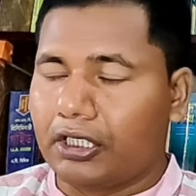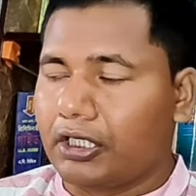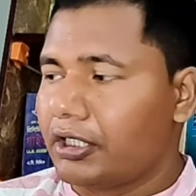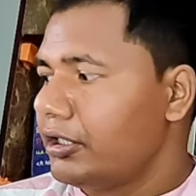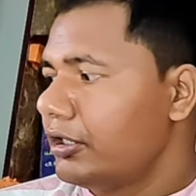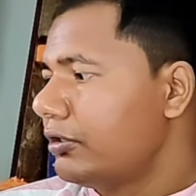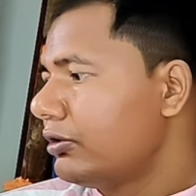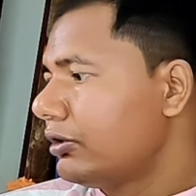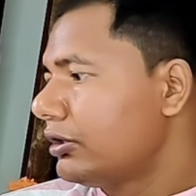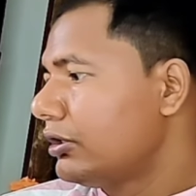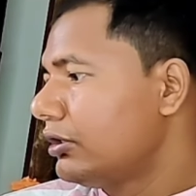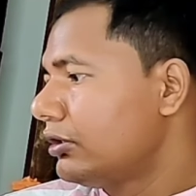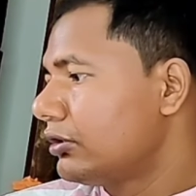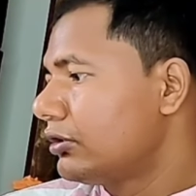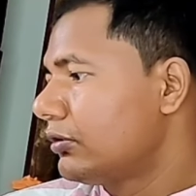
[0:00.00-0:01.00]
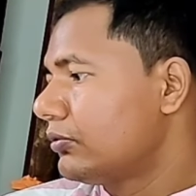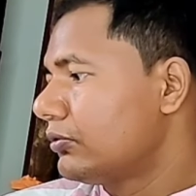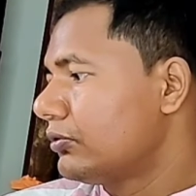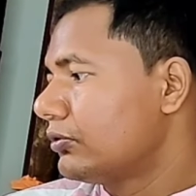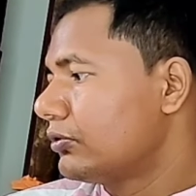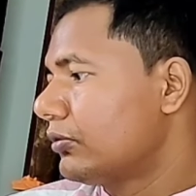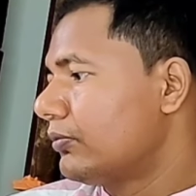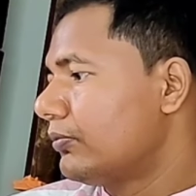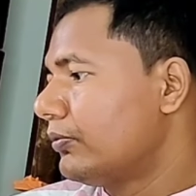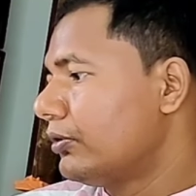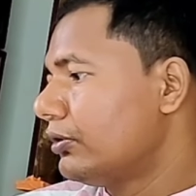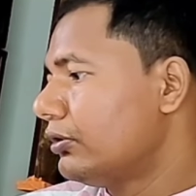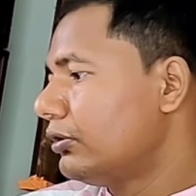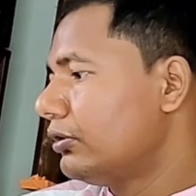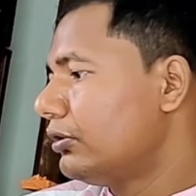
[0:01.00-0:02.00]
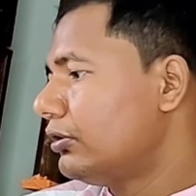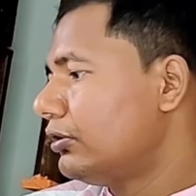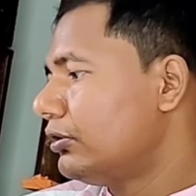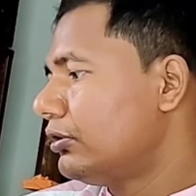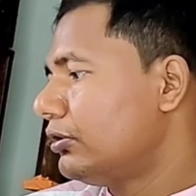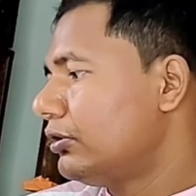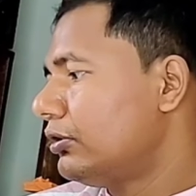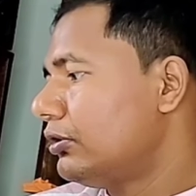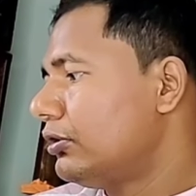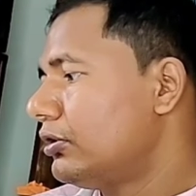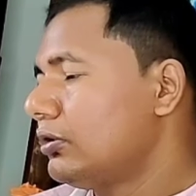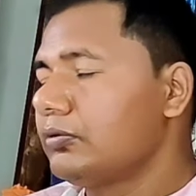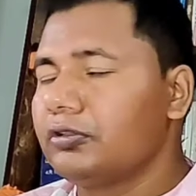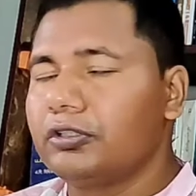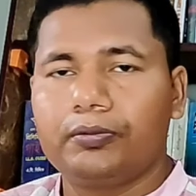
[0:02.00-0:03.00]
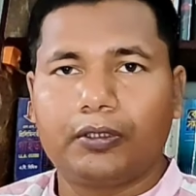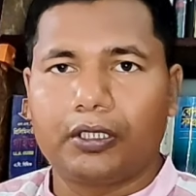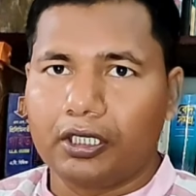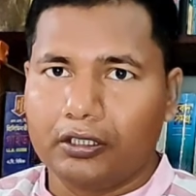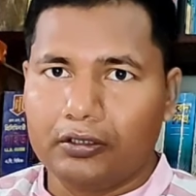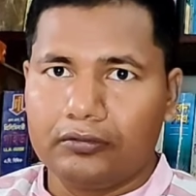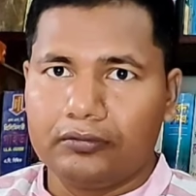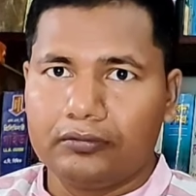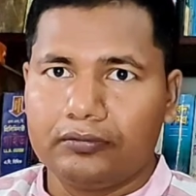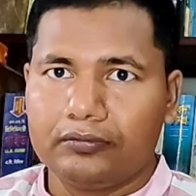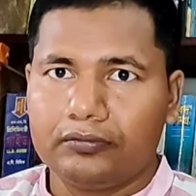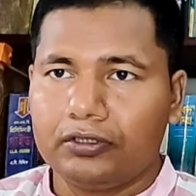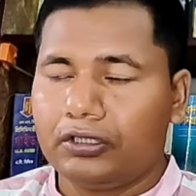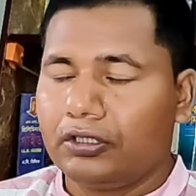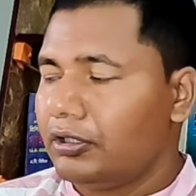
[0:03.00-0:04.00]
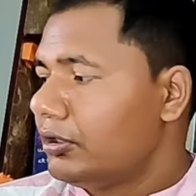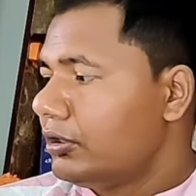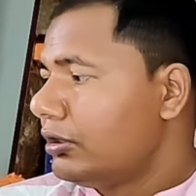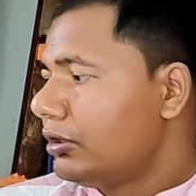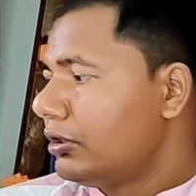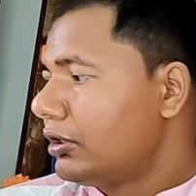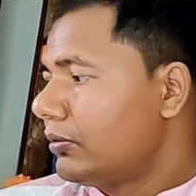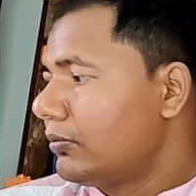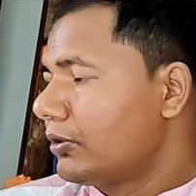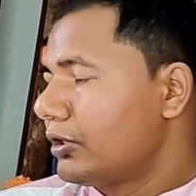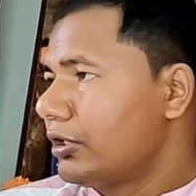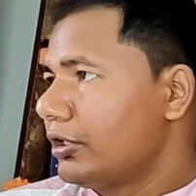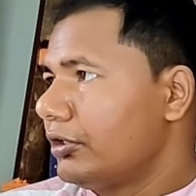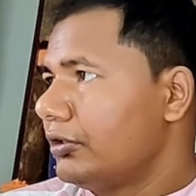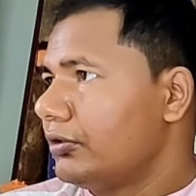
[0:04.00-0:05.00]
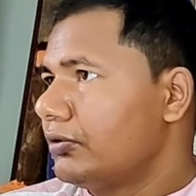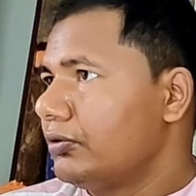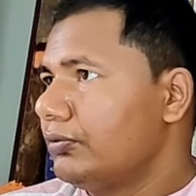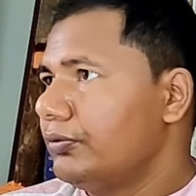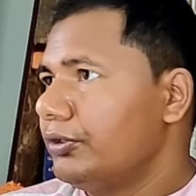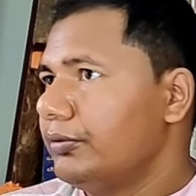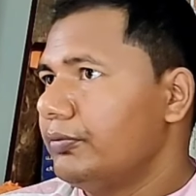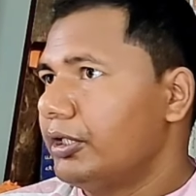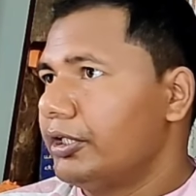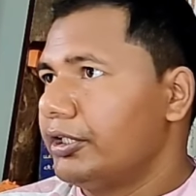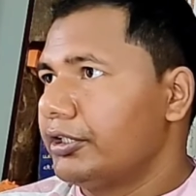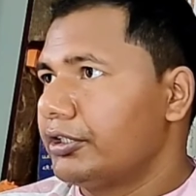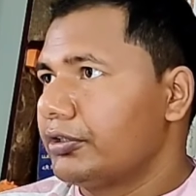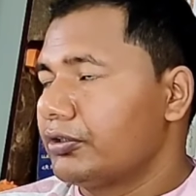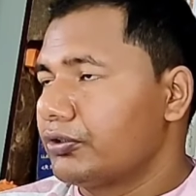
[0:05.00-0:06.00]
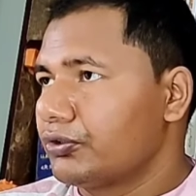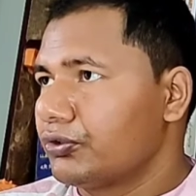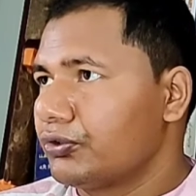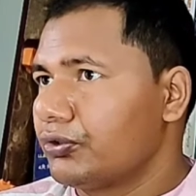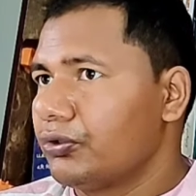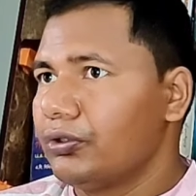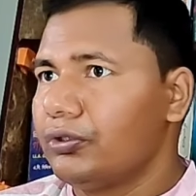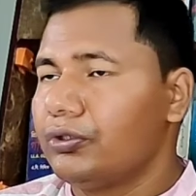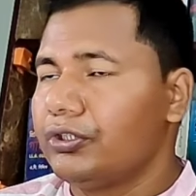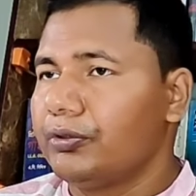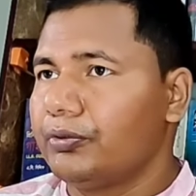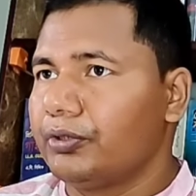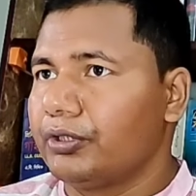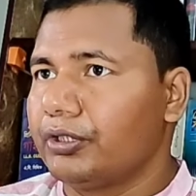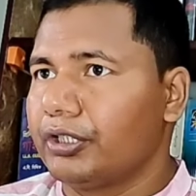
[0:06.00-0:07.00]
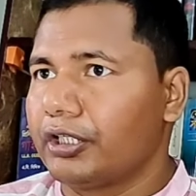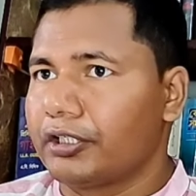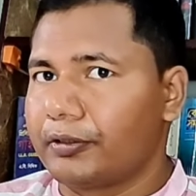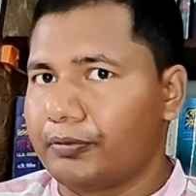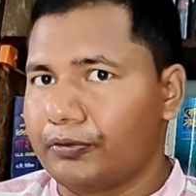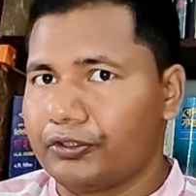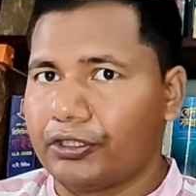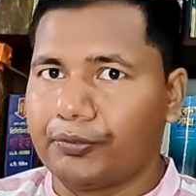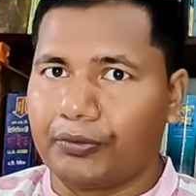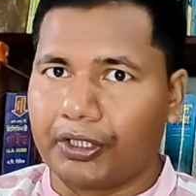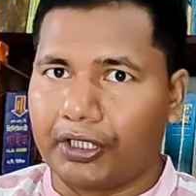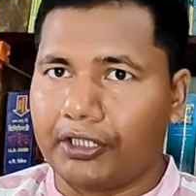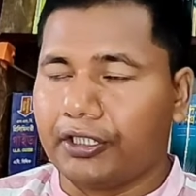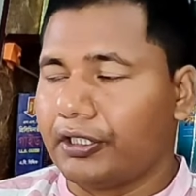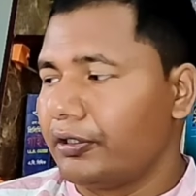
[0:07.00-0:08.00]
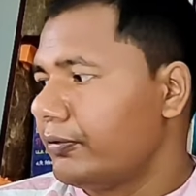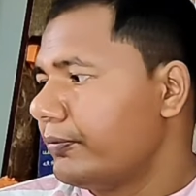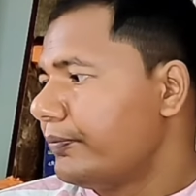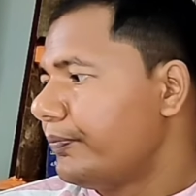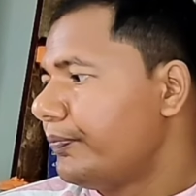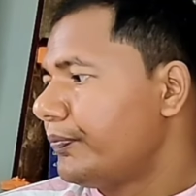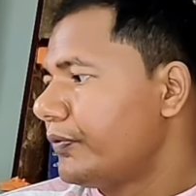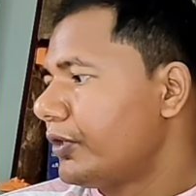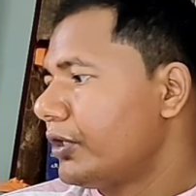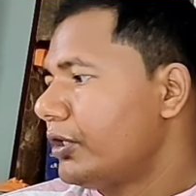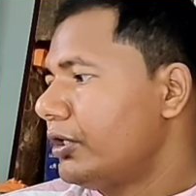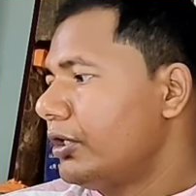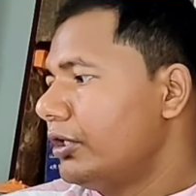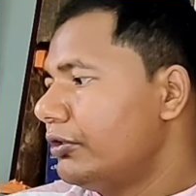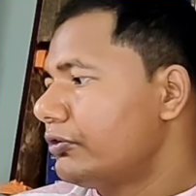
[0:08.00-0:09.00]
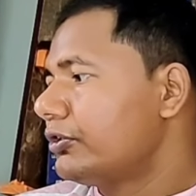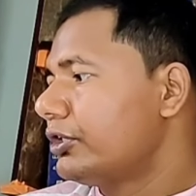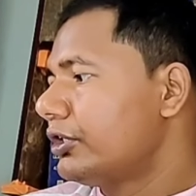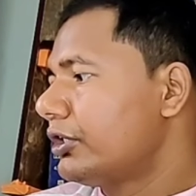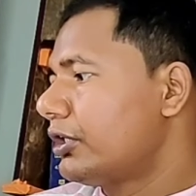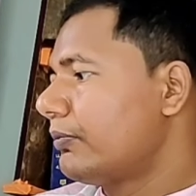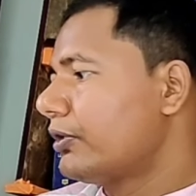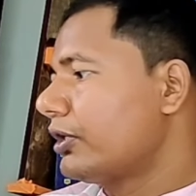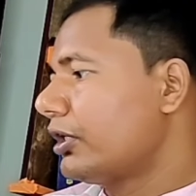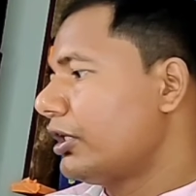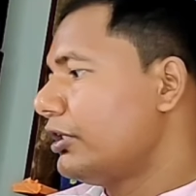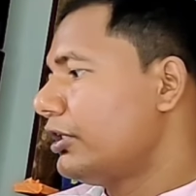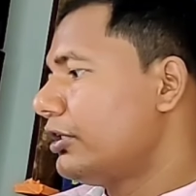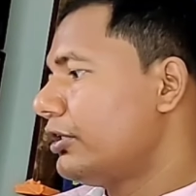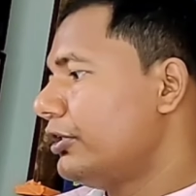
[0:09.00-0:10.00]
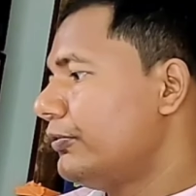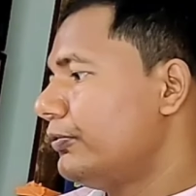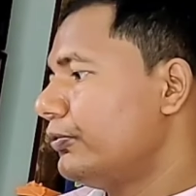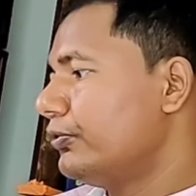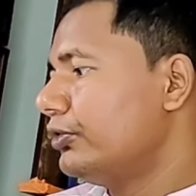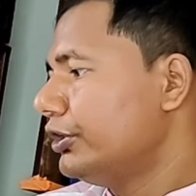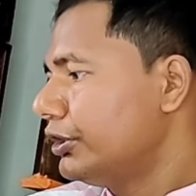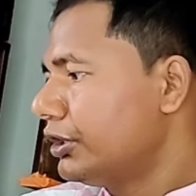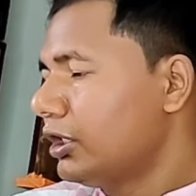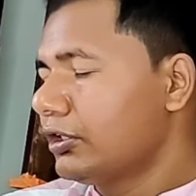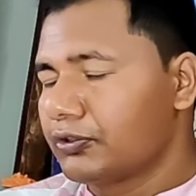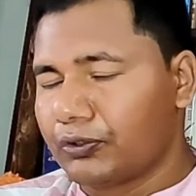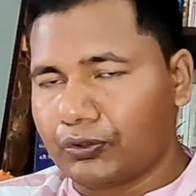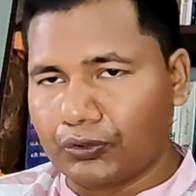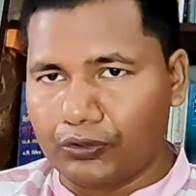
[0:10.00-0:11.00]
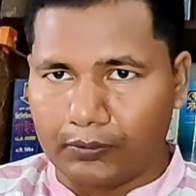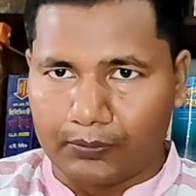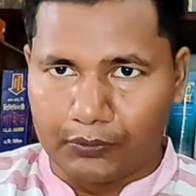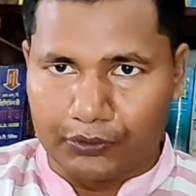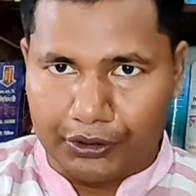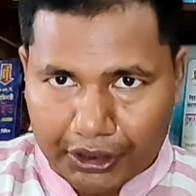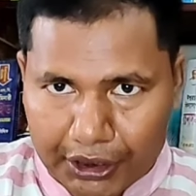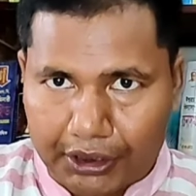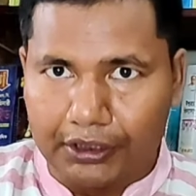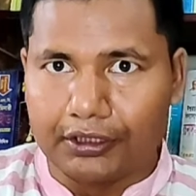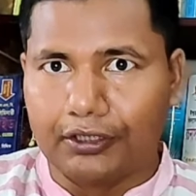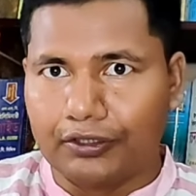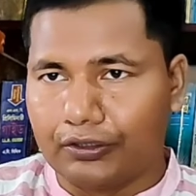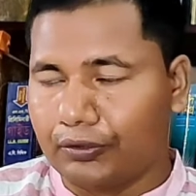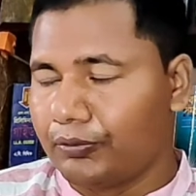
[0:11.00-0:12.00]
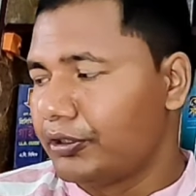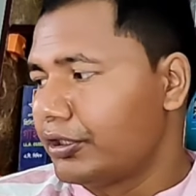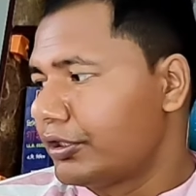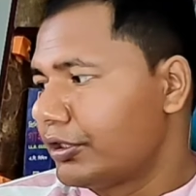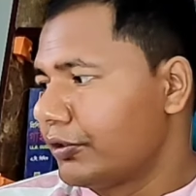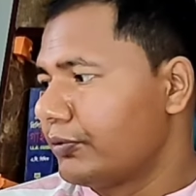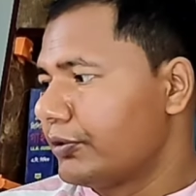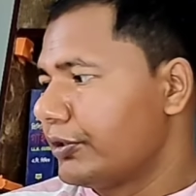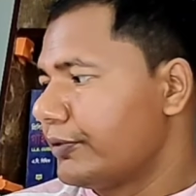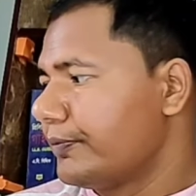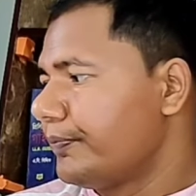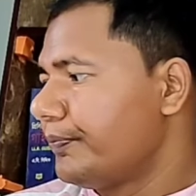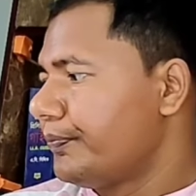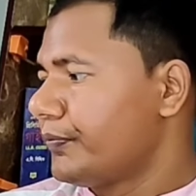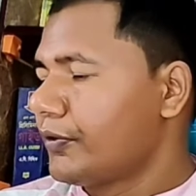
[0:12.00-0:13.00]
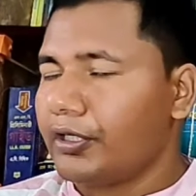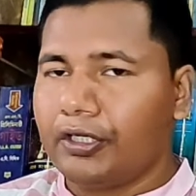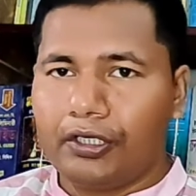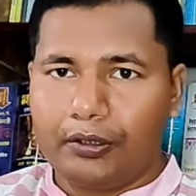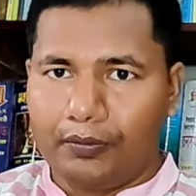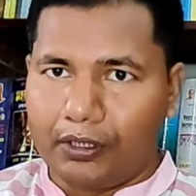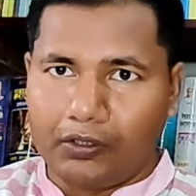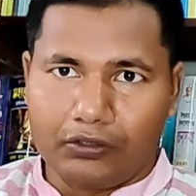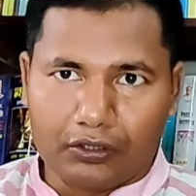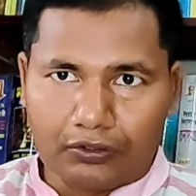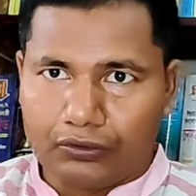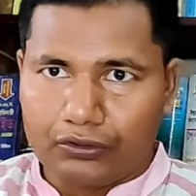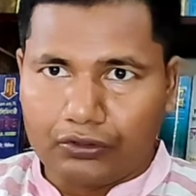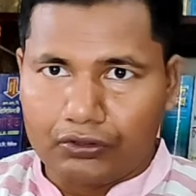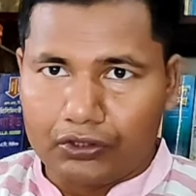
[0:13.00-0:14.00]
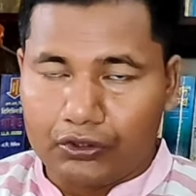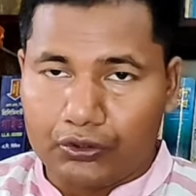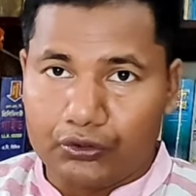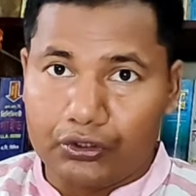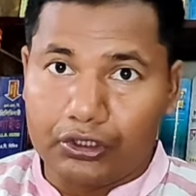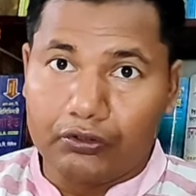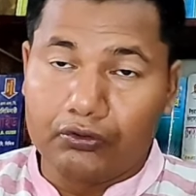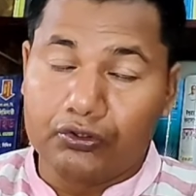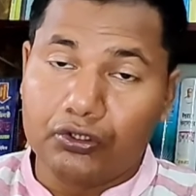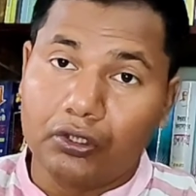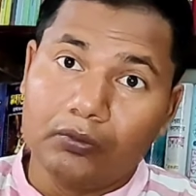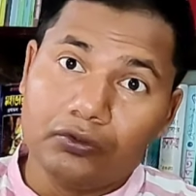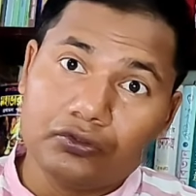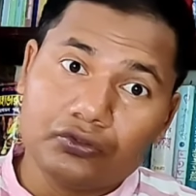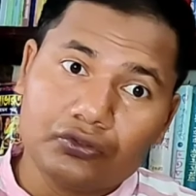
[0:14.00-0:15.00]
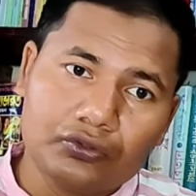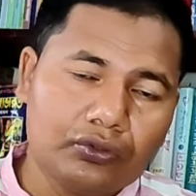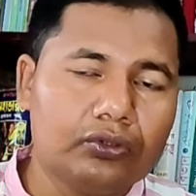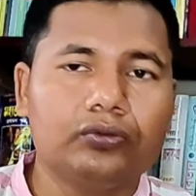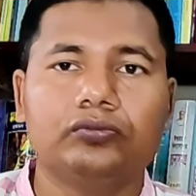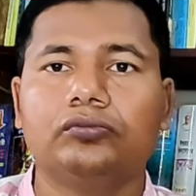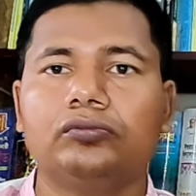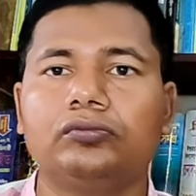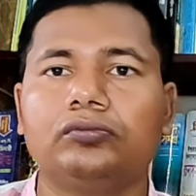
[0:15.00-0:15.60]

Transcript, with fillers: এই সাক্ষী দেওয়াতে সমস্ত সম্পদ নবদ্বীপ হারালো রামকানাই খুবই বাড়ি এসে অসুস্থ হলো এবং একটা পর্যায়ে মারাই গেল এই হচ্ছে রামকানাইয়ের নির্বুদ্ধিতা ছোট গল্প টি রবীন্দ্রনাথ ঠাকুরের ভালো থাকুন সকলে সুস্থ থাকুন সমস্ত